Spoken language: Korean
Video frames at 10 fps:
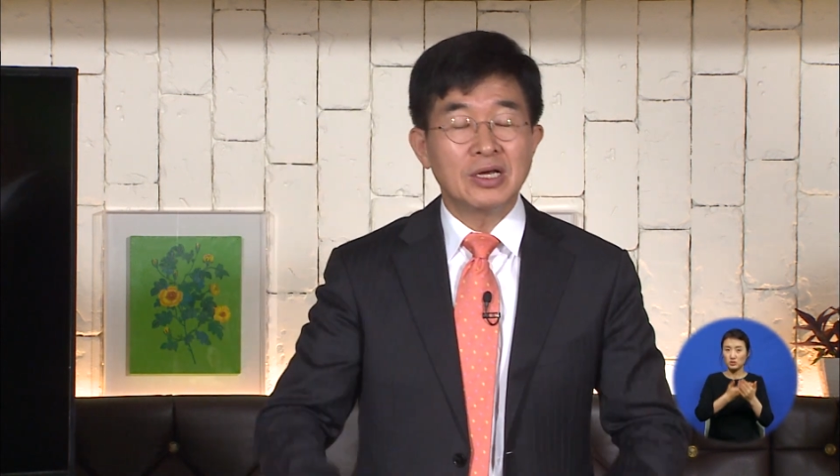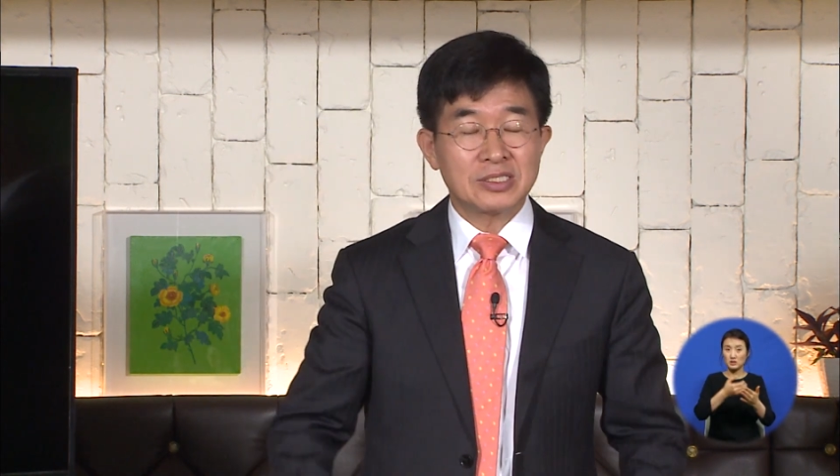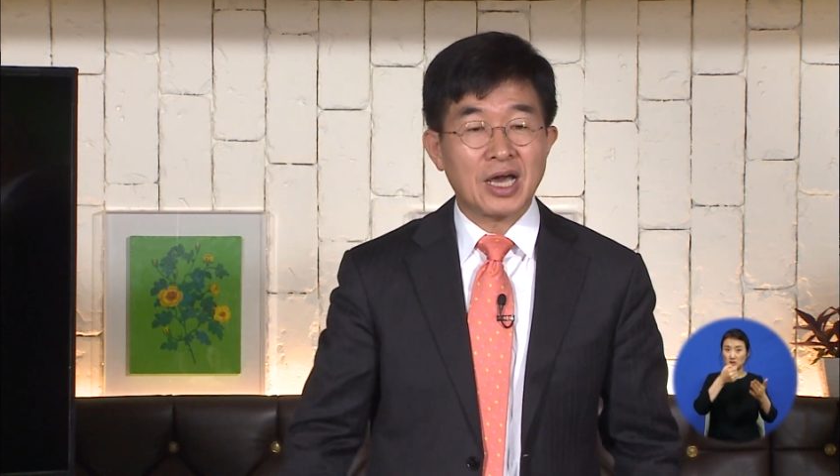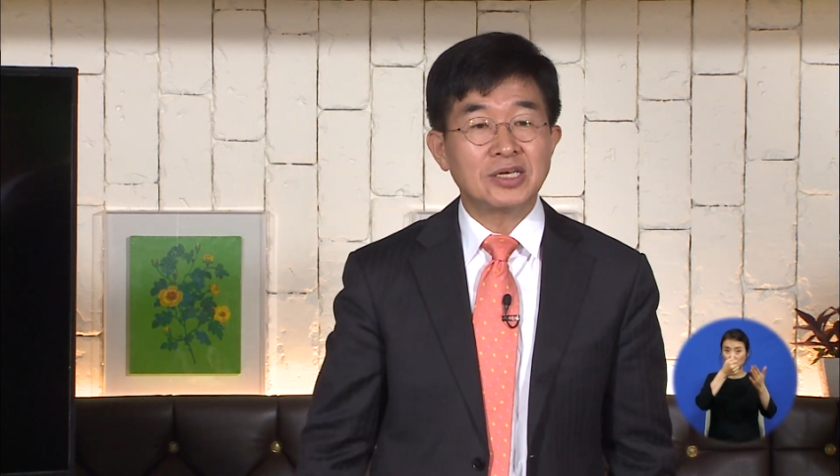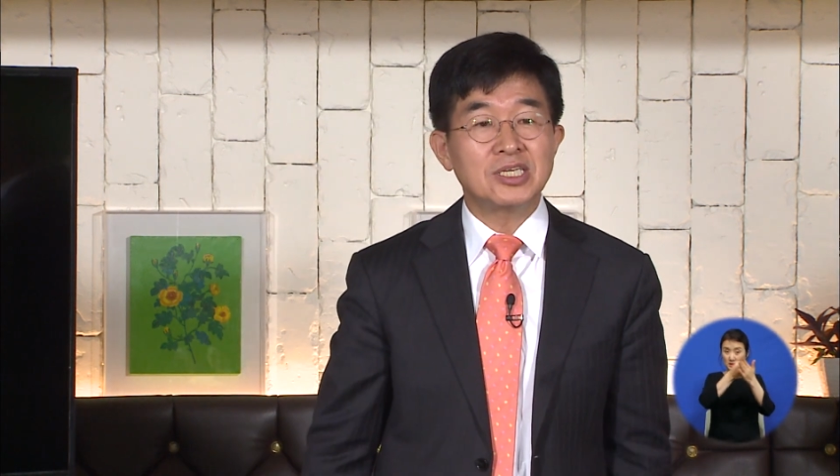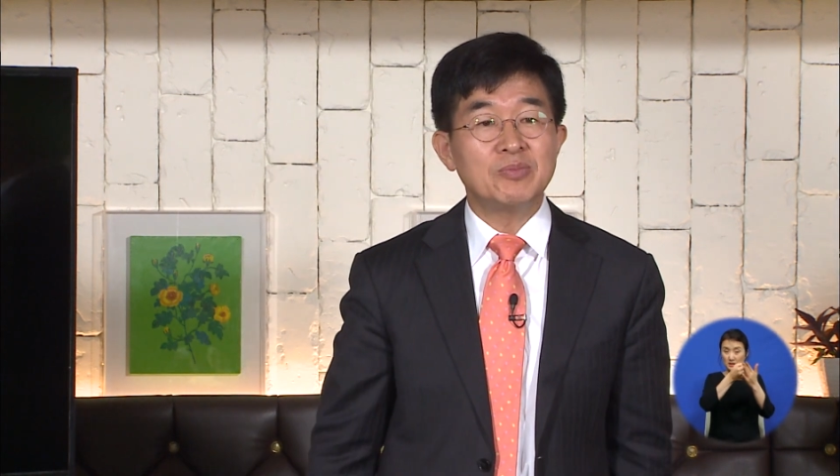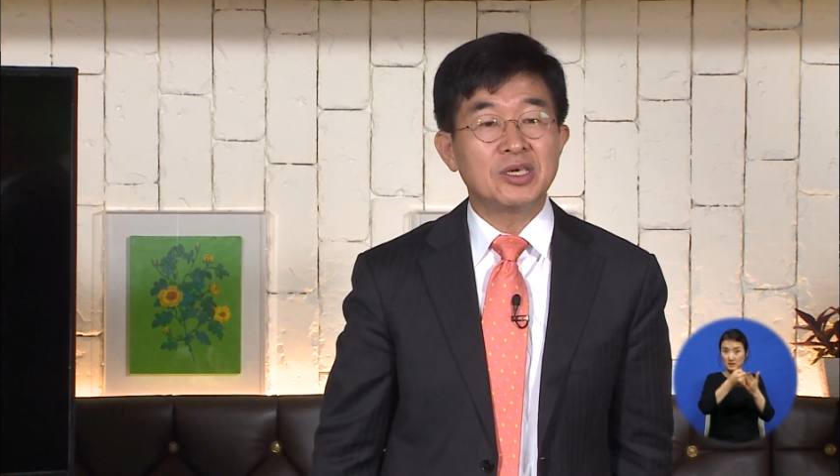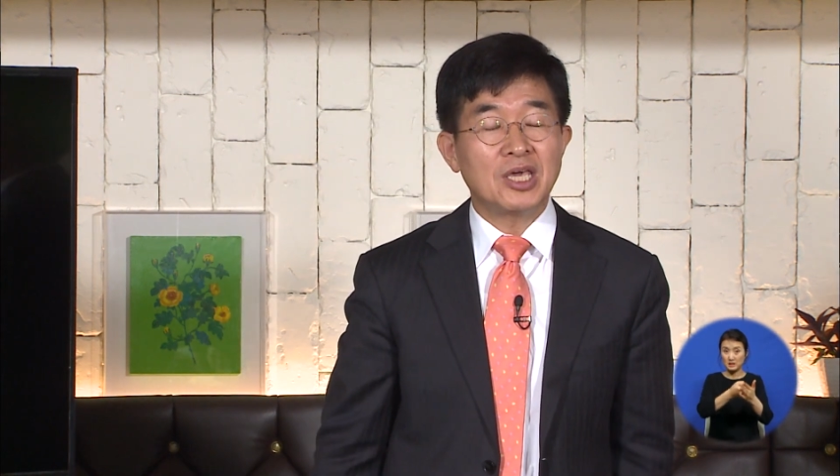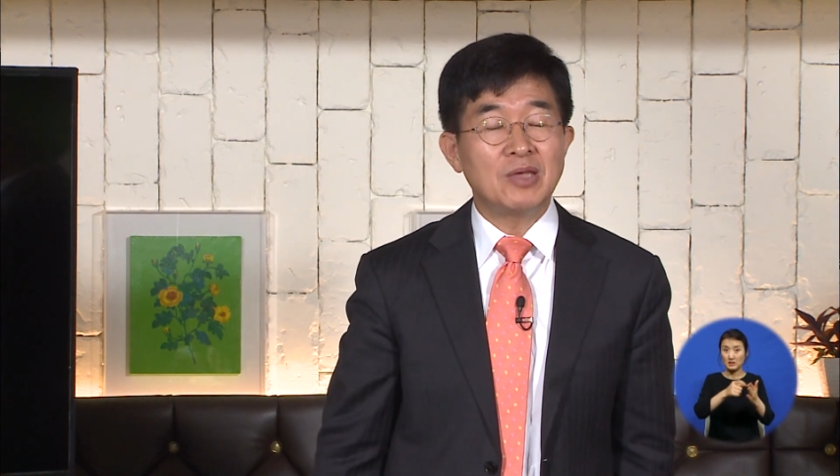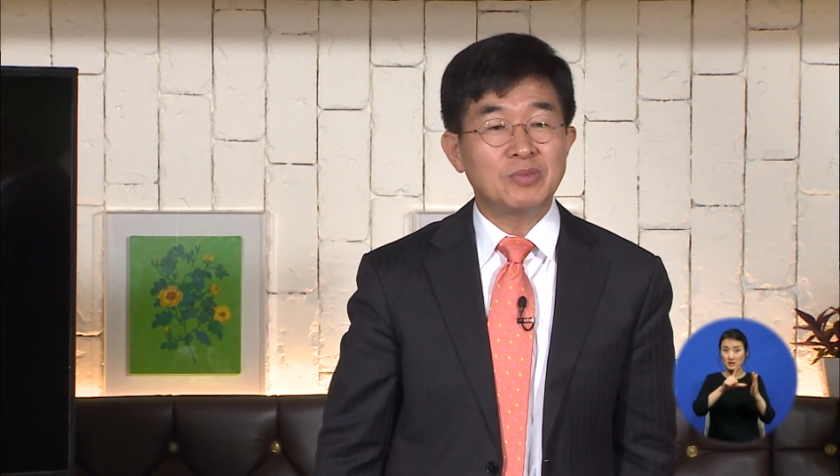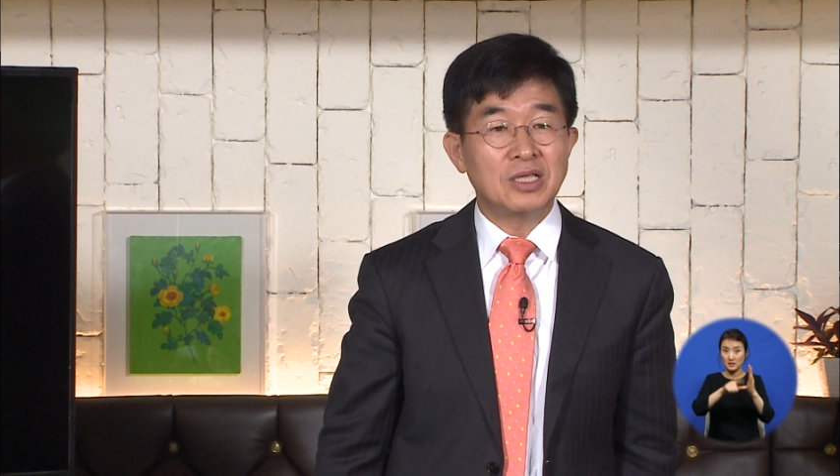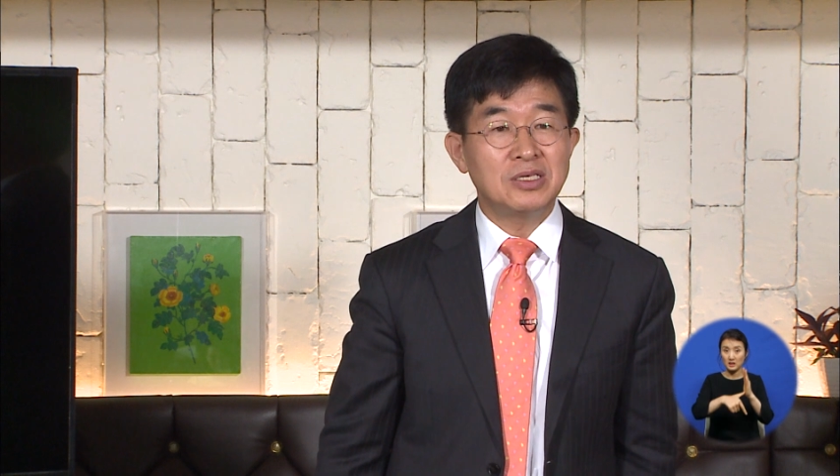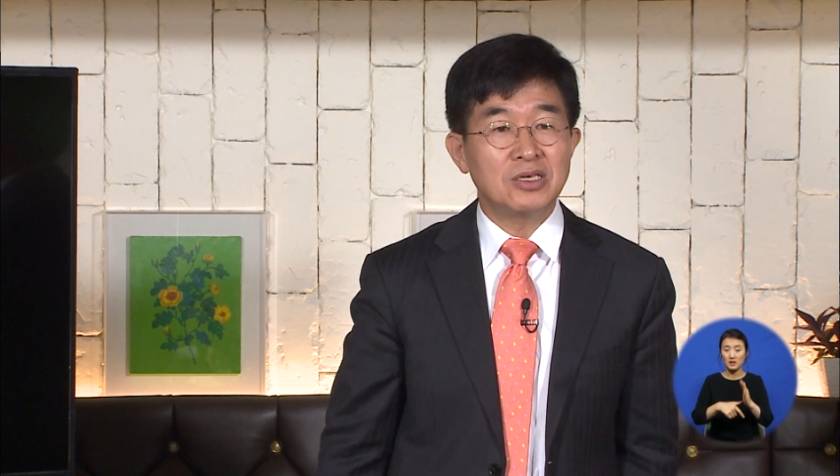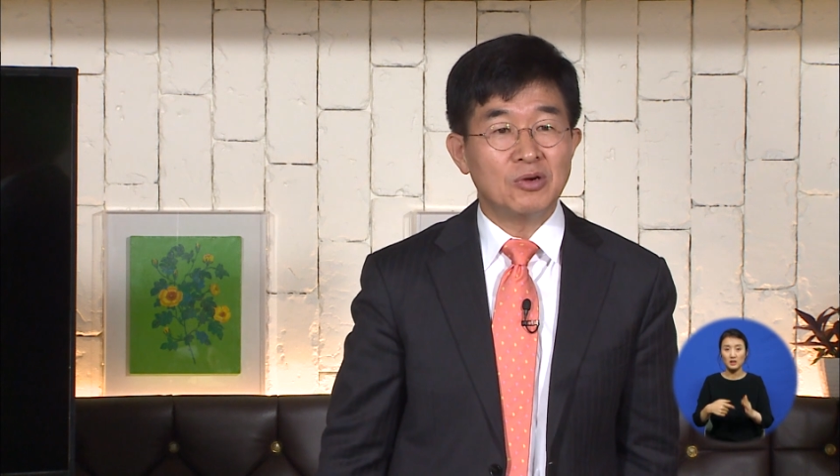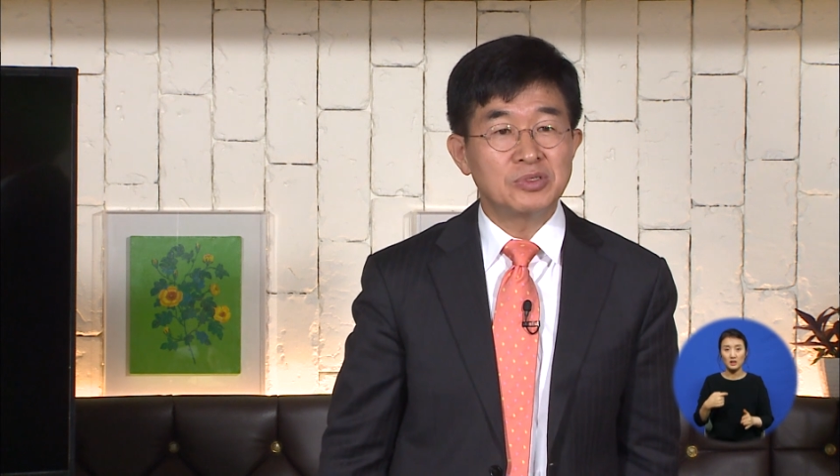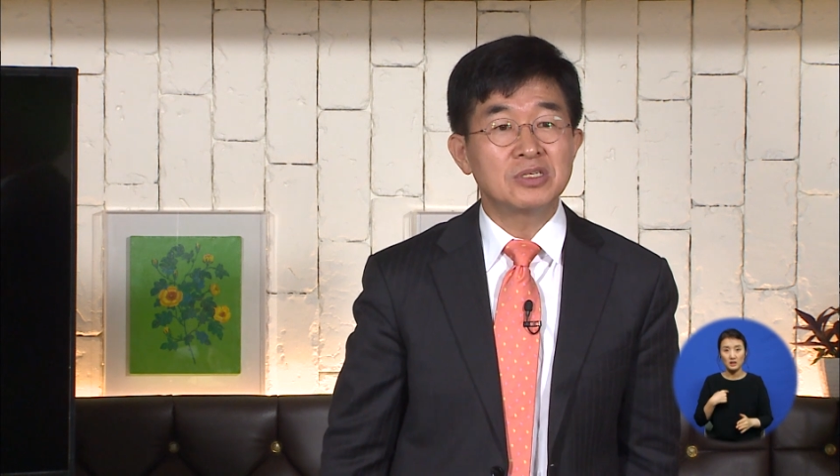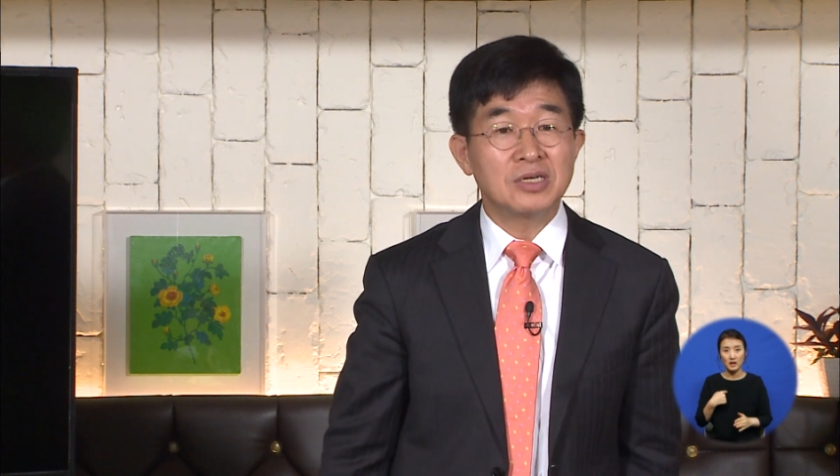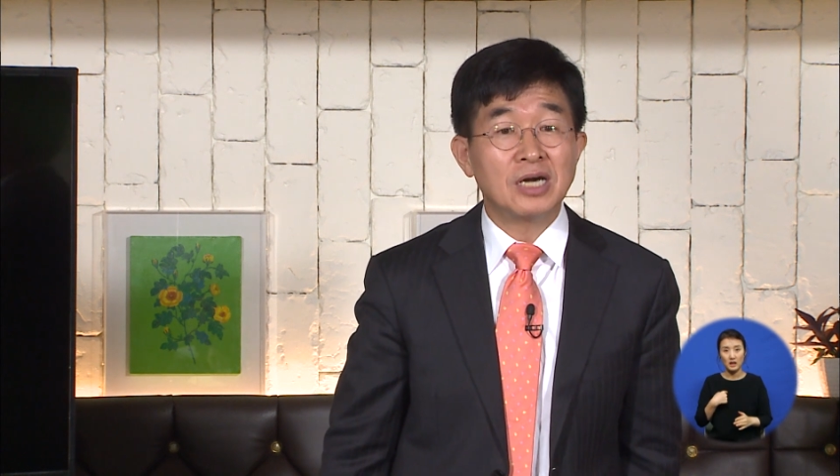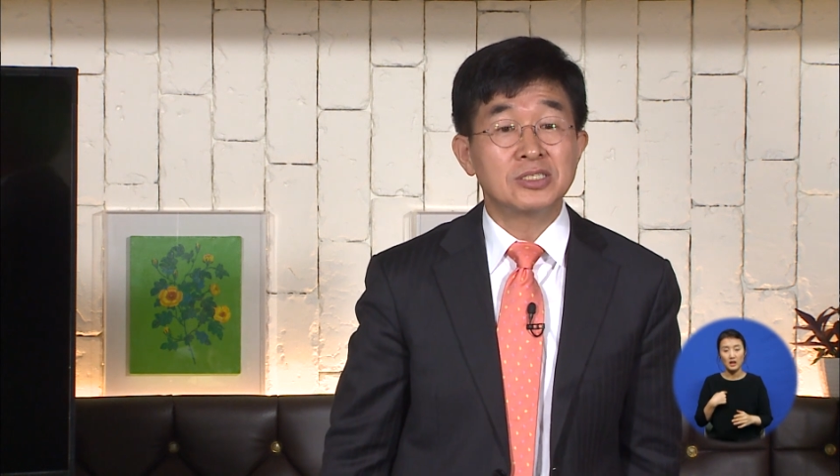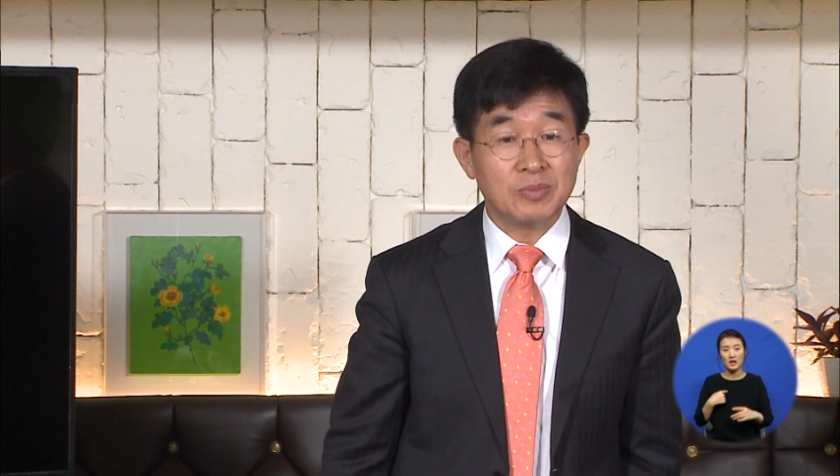사심이 개입된 적이
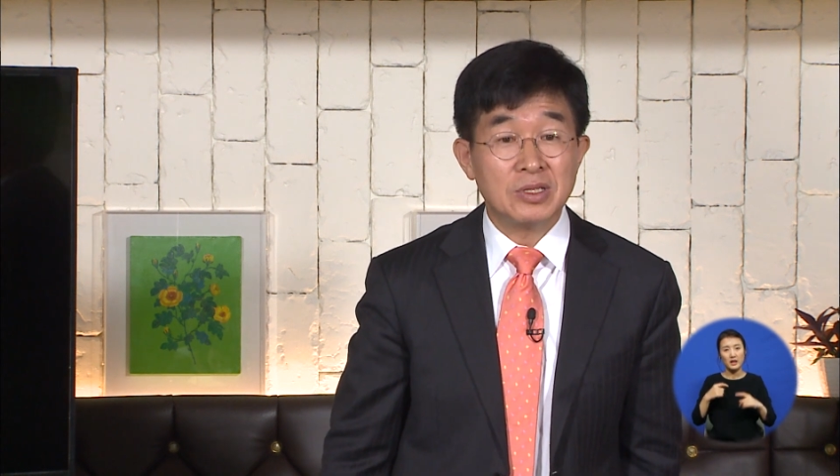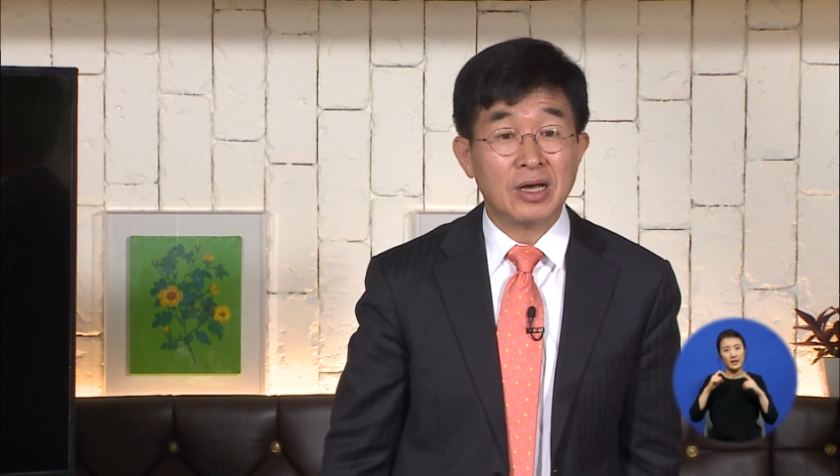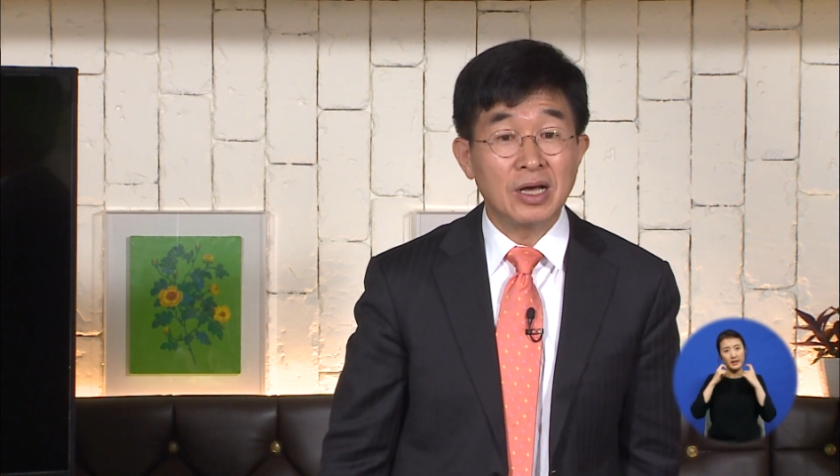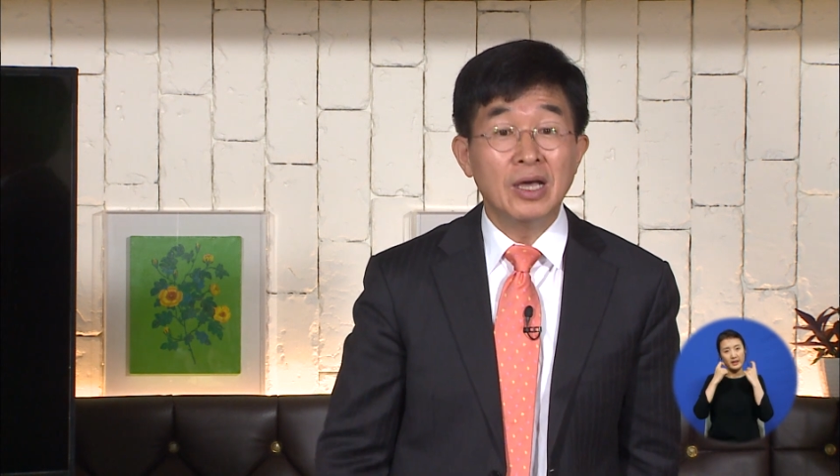없었던 것 같습니다.